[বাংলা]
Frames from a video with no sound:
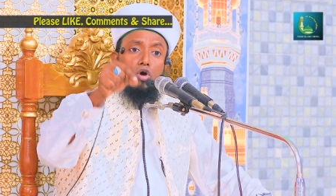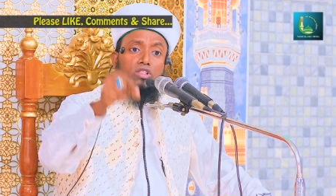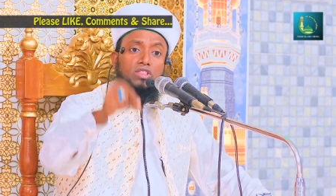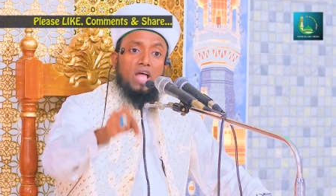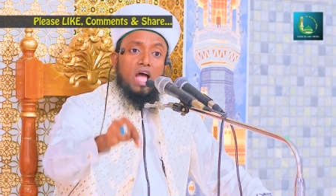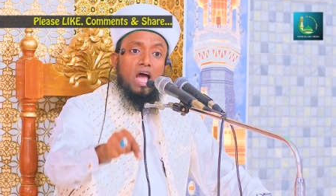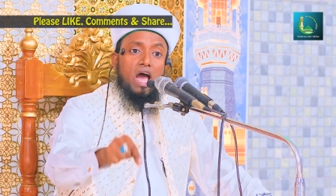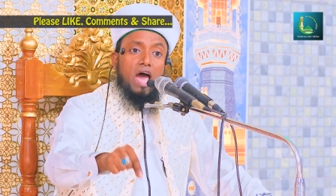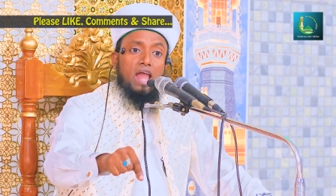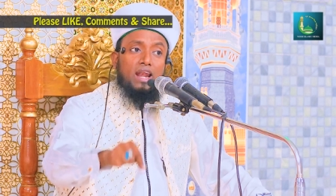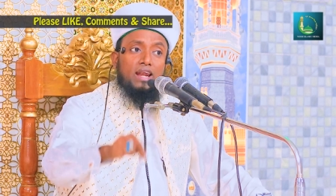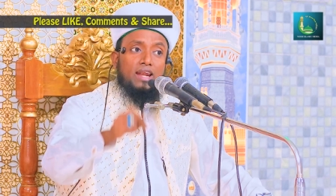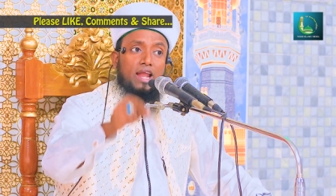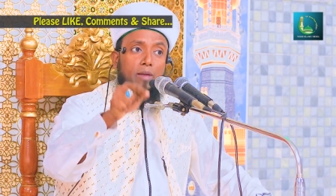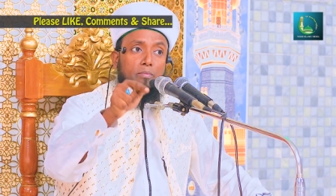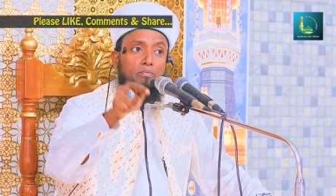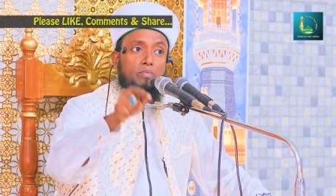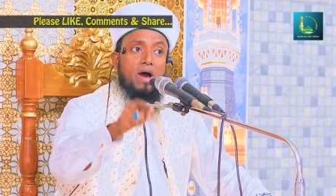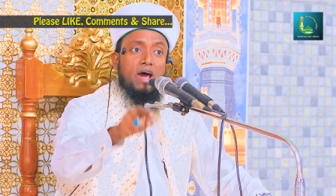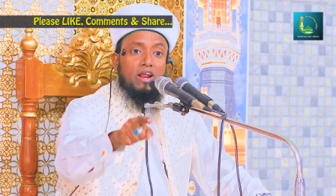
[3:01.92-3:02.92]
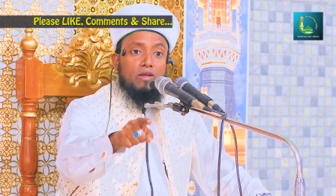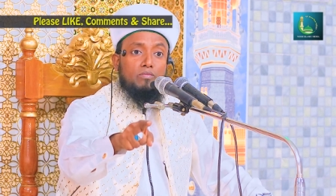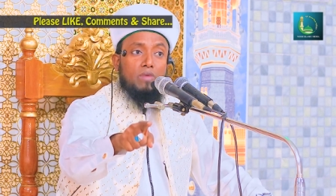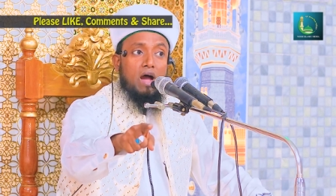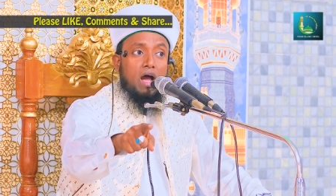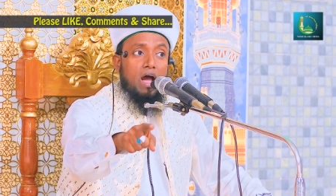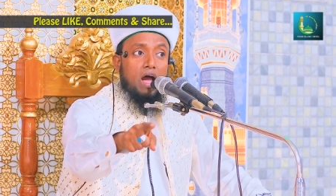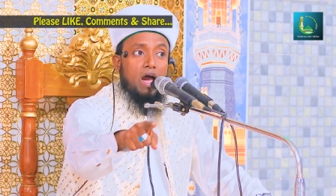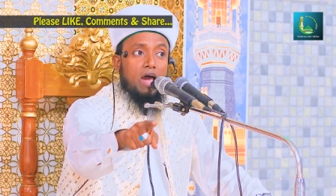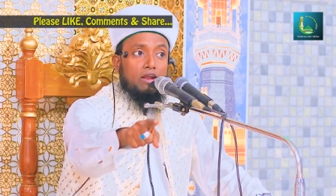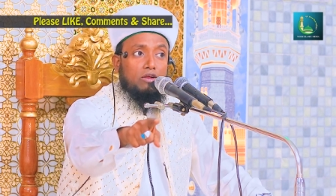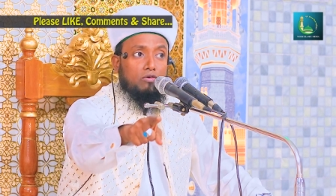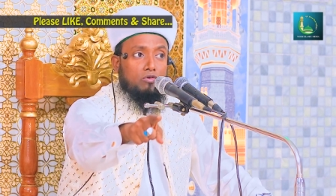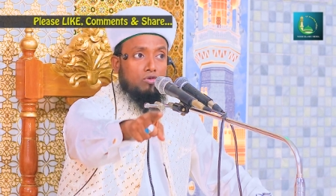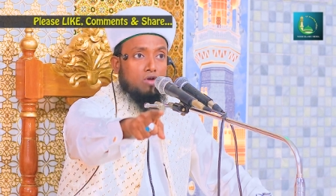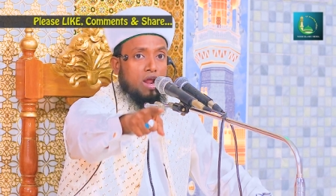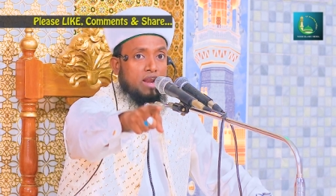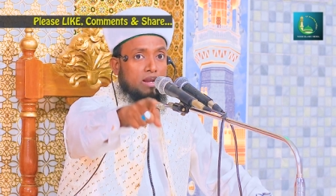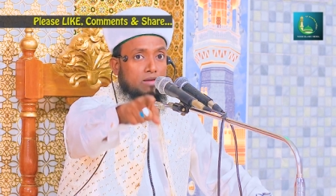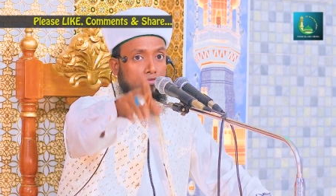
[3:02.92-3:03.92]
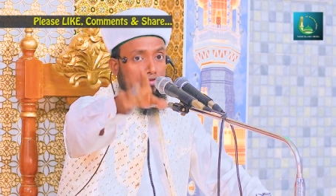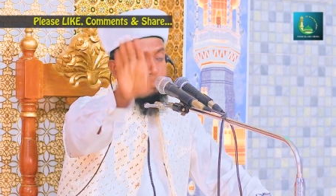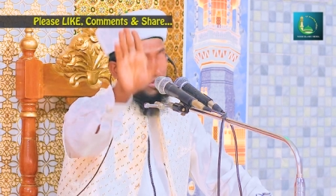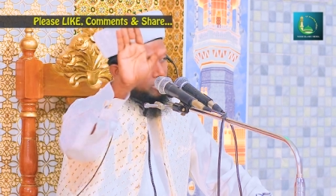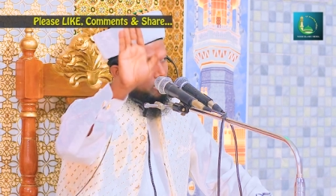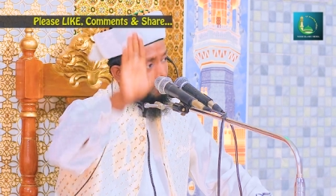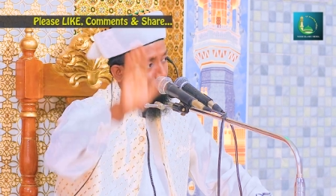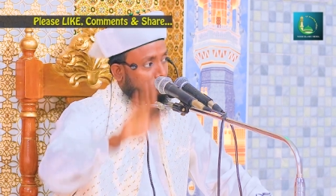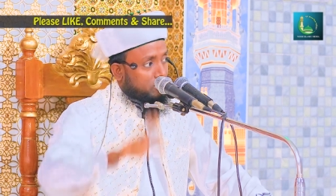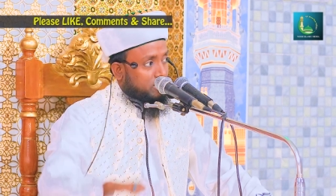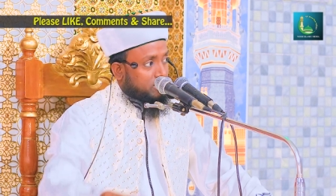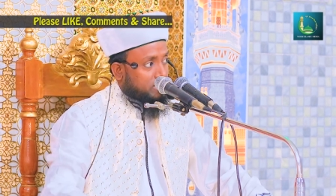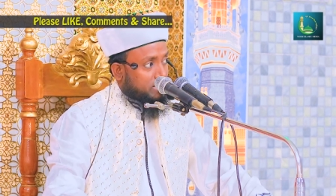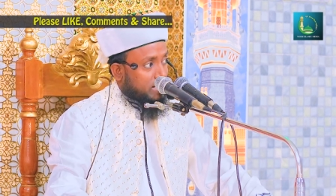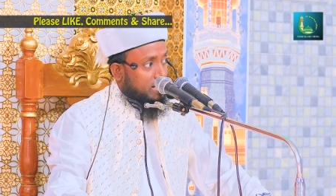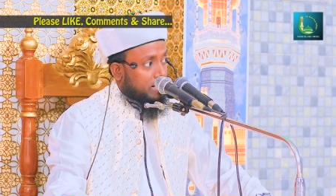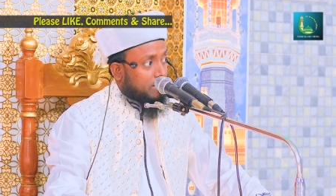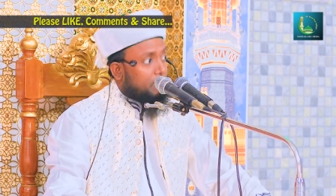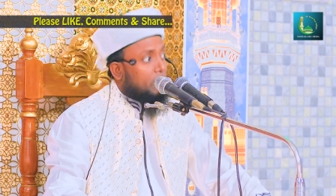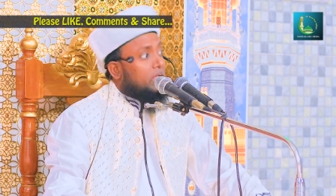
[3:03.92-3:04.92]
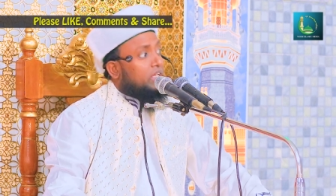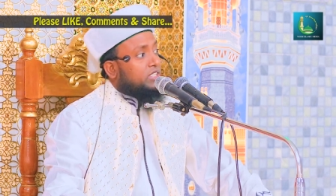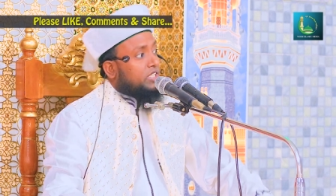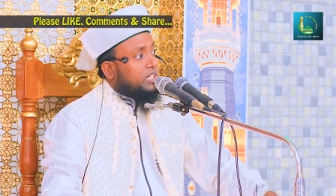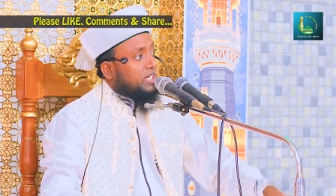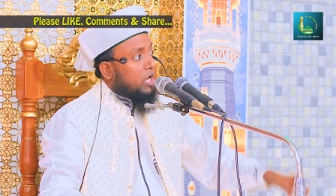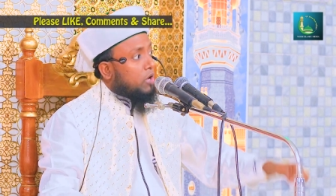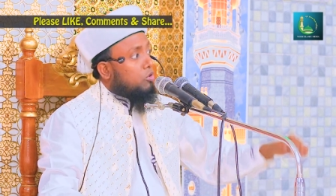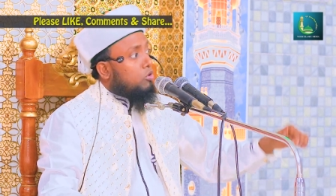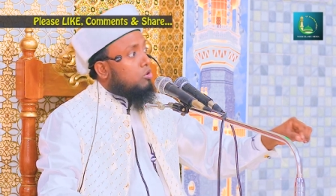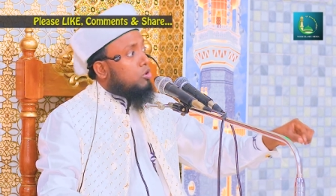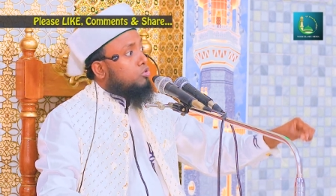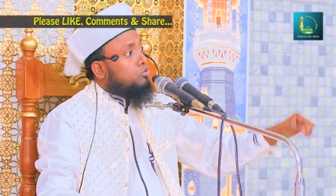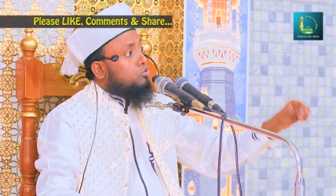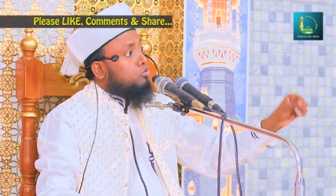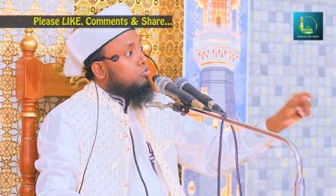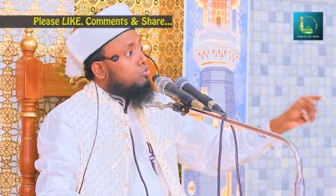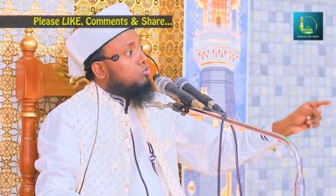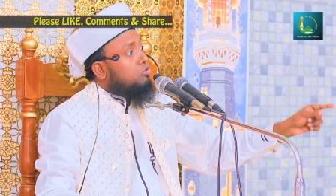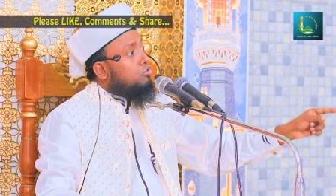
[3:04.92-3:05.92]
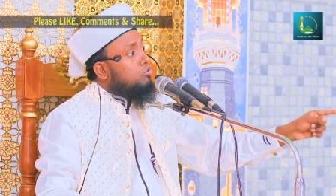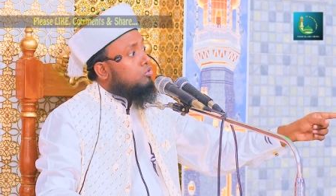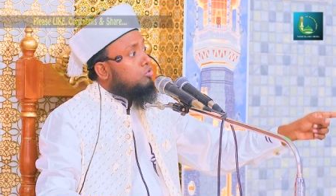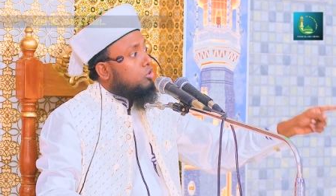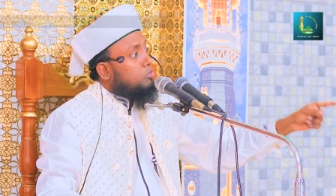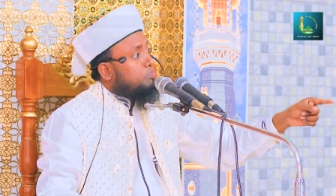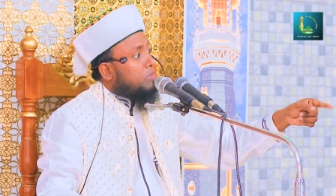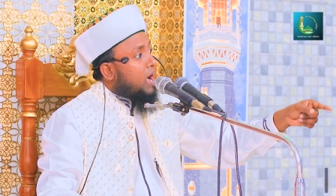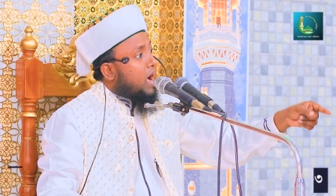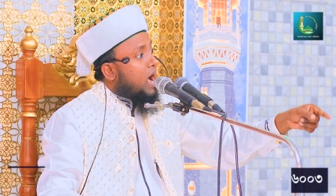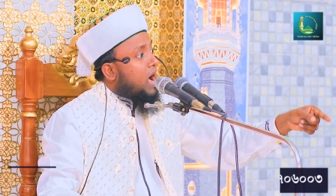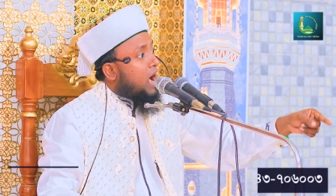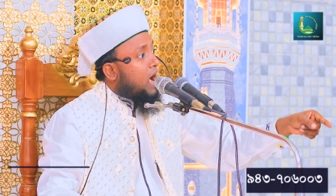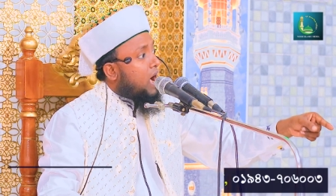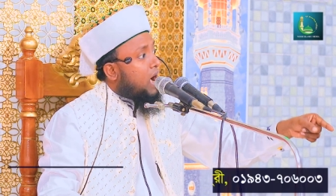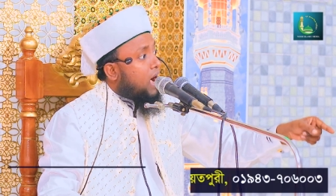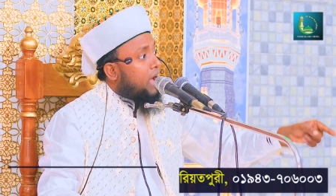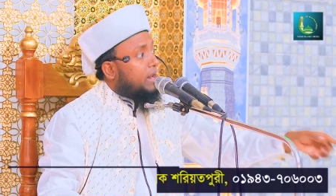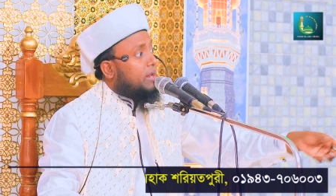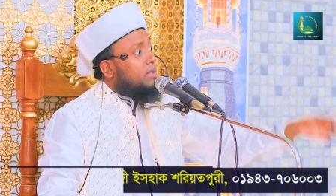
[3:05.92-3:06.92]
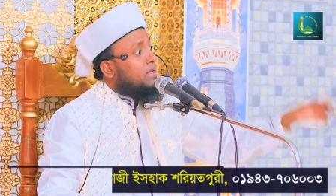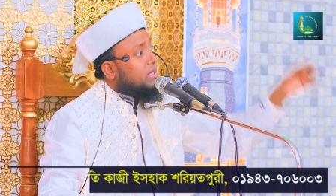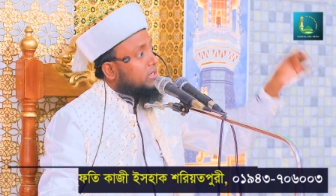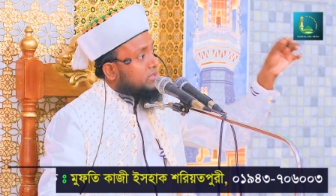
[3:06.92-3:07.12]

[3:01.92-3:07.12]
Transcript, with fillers: কথা আল্লাহ বারবার কোরআনের মধ্যে বলেছেন সেটা হলো তুর পাহাড়